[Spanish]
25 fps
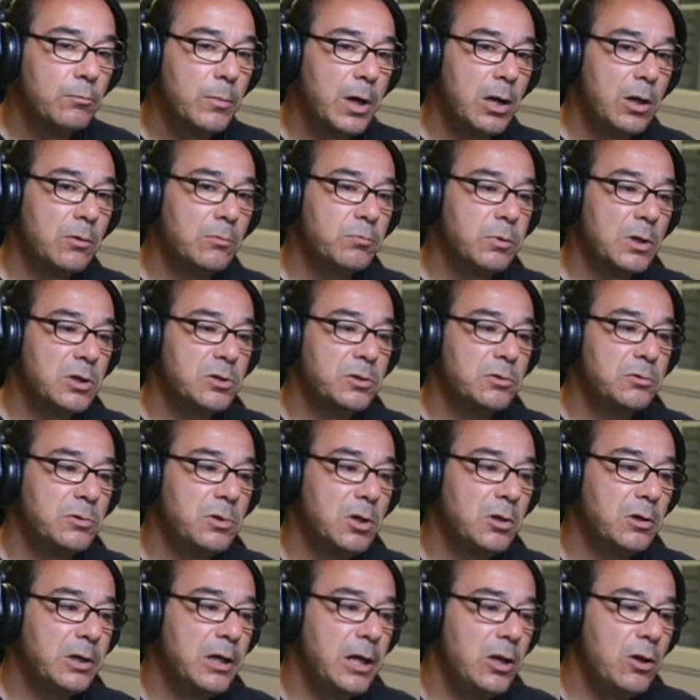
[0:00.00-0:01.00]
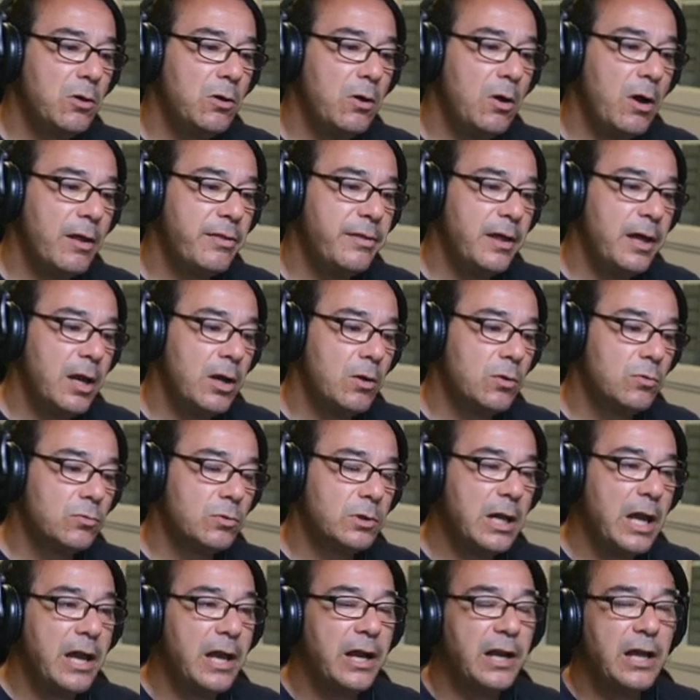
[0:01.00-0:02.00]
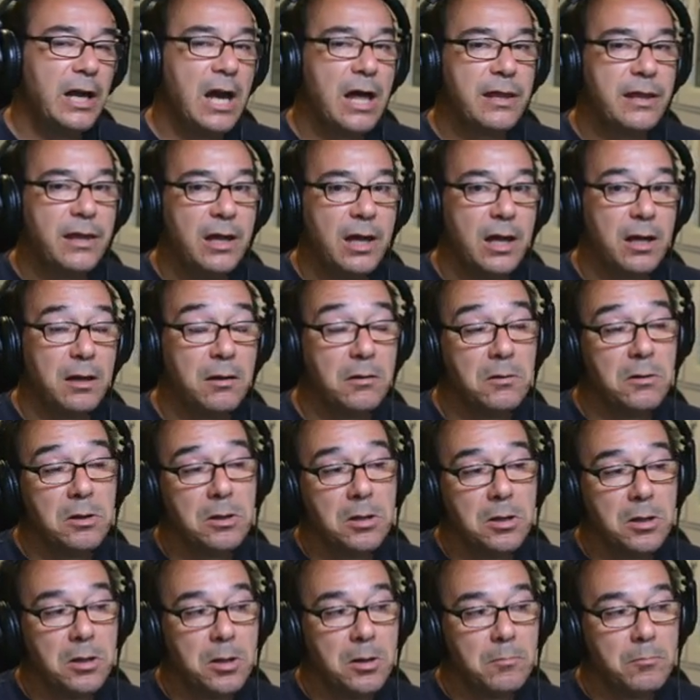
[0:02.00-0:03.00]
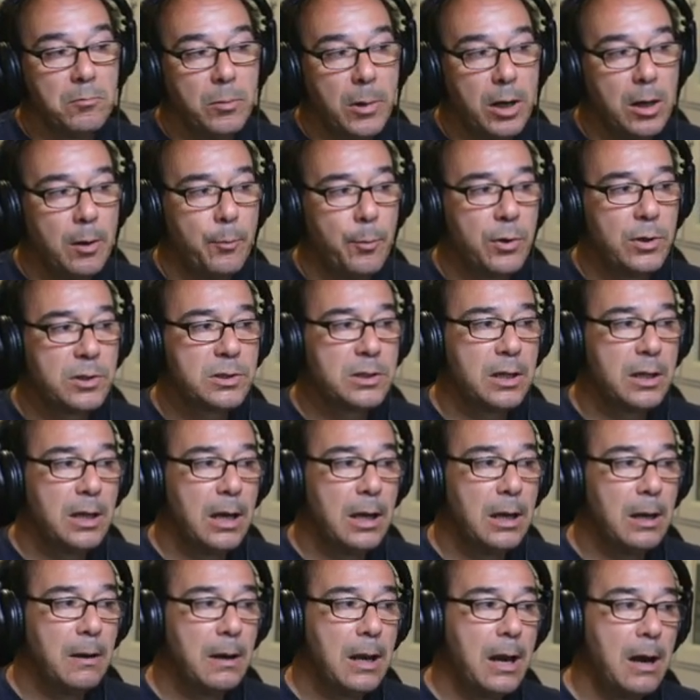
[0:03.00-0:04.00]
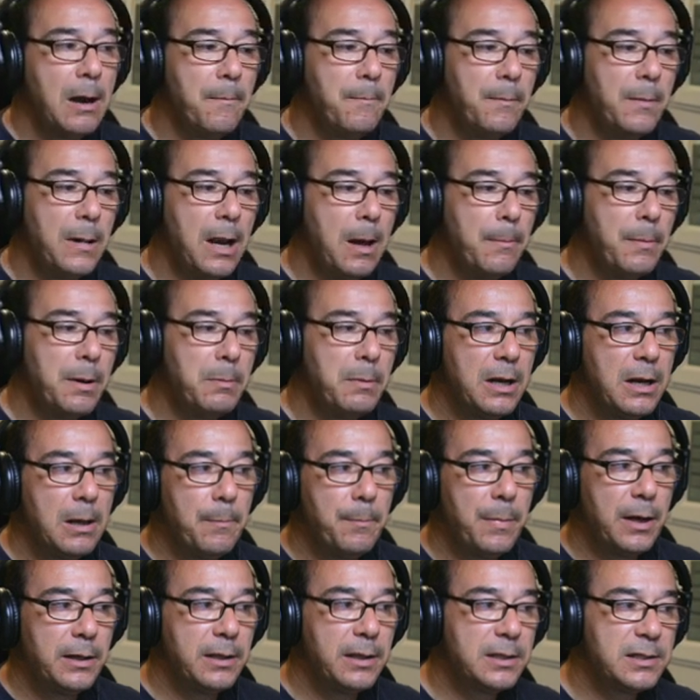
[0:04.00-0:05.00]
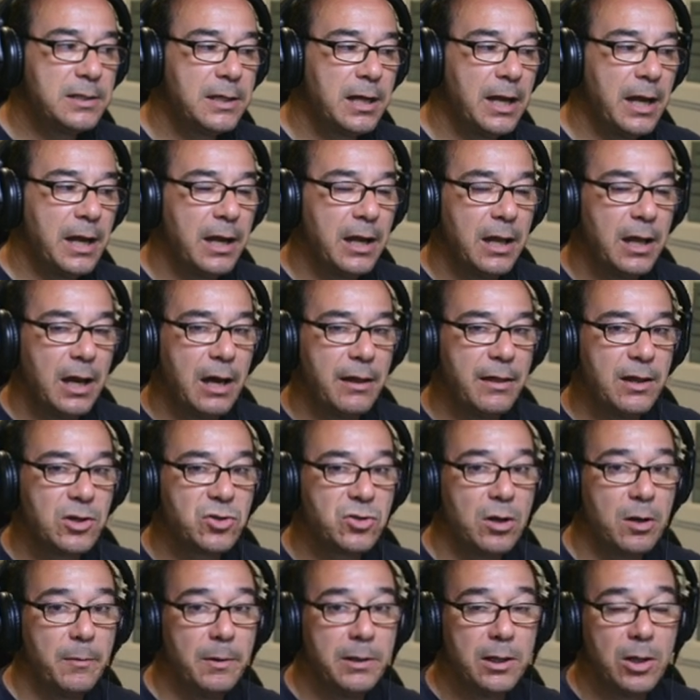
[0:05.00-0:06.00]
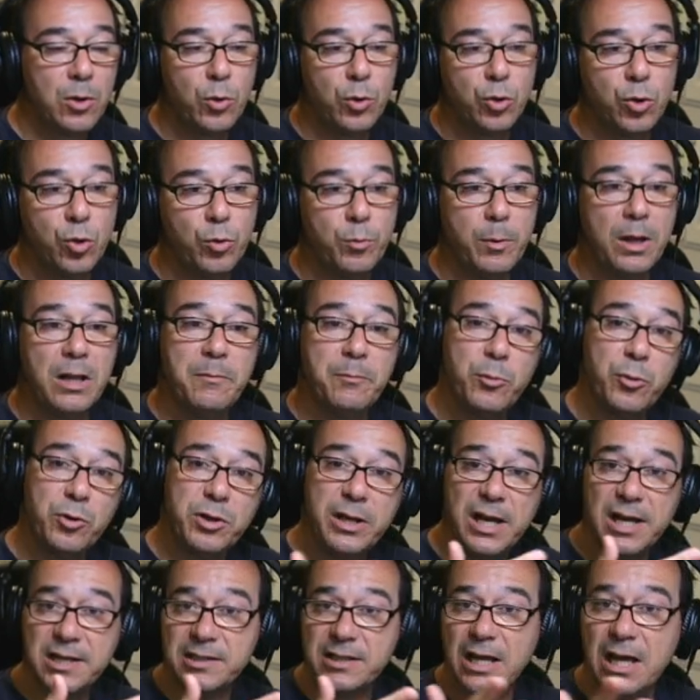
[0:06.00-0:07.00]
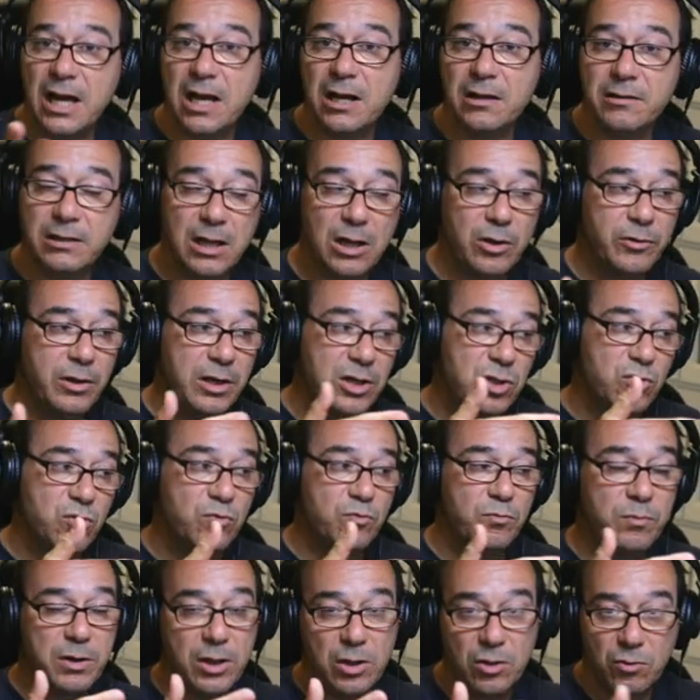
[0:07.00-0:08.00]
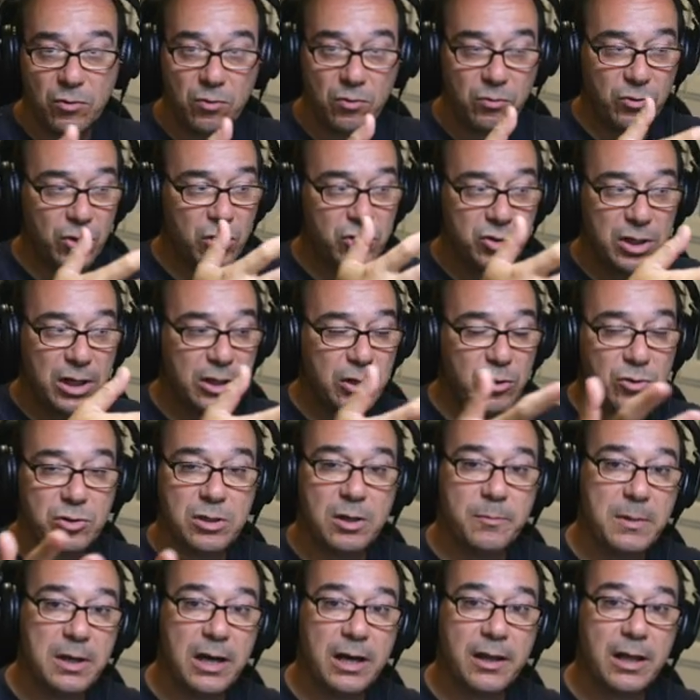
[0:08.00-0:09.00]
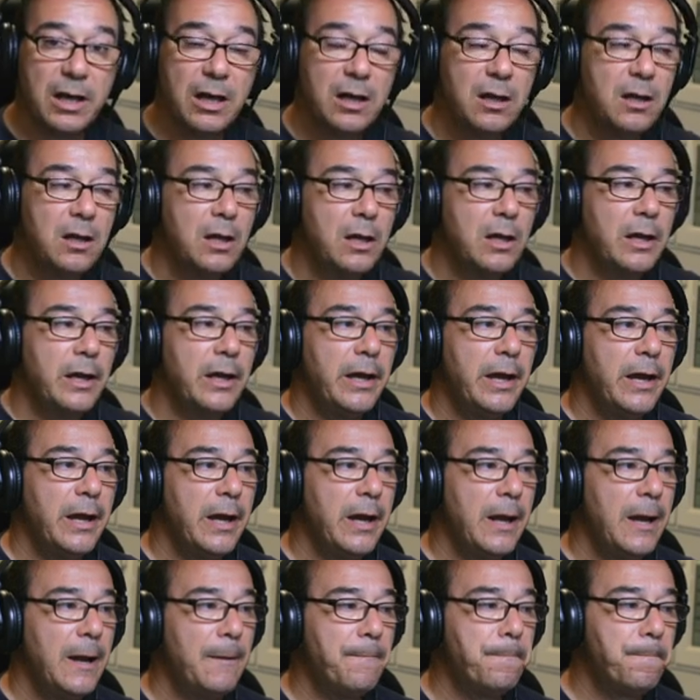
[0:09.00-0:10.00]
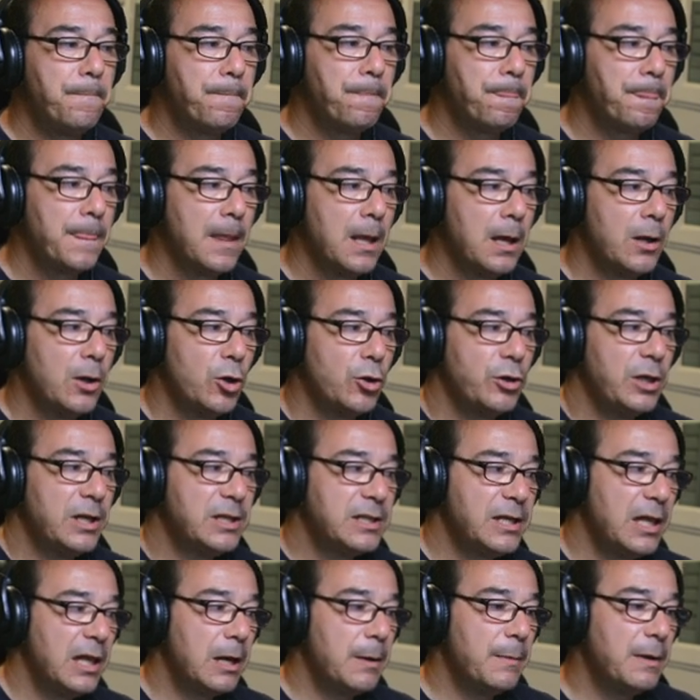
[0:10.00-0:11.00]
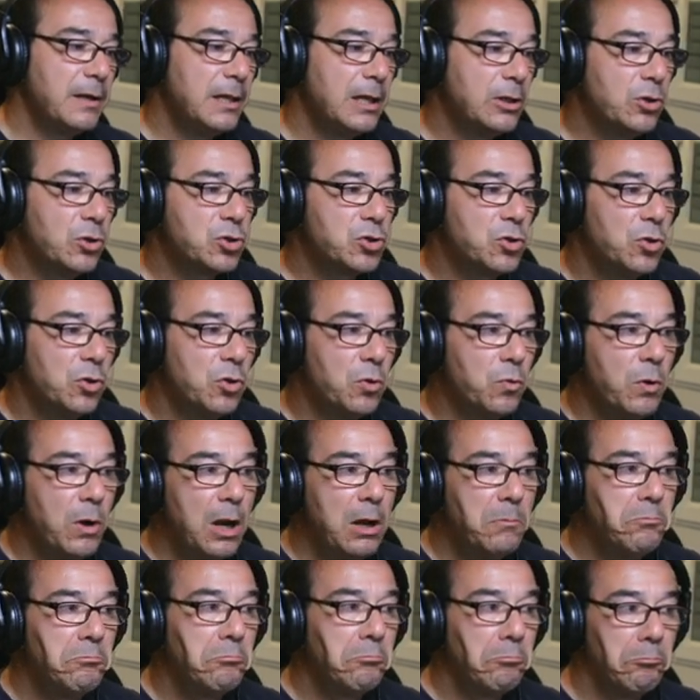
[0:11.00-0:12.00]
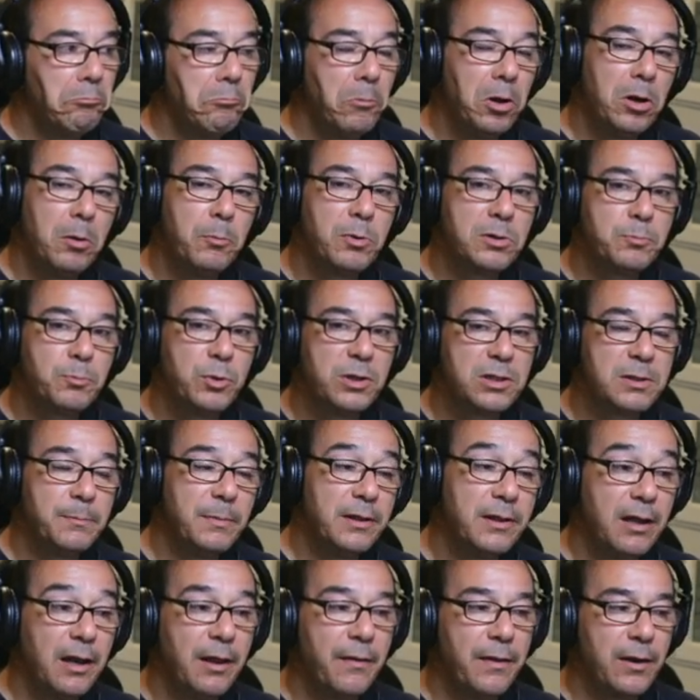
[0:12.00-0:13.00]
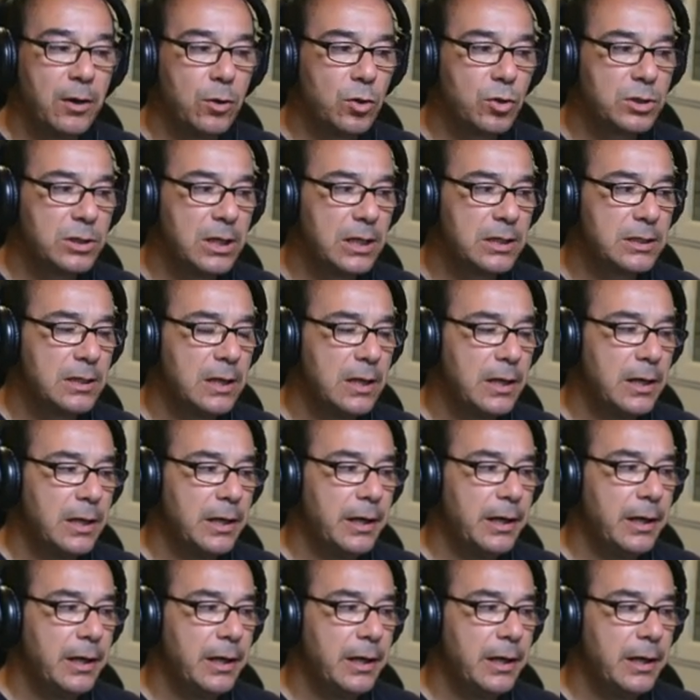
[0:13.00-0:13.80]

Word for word: Bueno, pues no quiero hacer un KYC, bueno, pues eh, la, primera parte de ese kyc solamente con tu email, pues ya está, ya lo tienes cumplido con dos datos de mierda. Em, no tienes que dar más datos, con lo cual, bueno, pues puedes empezar a hacer cosas.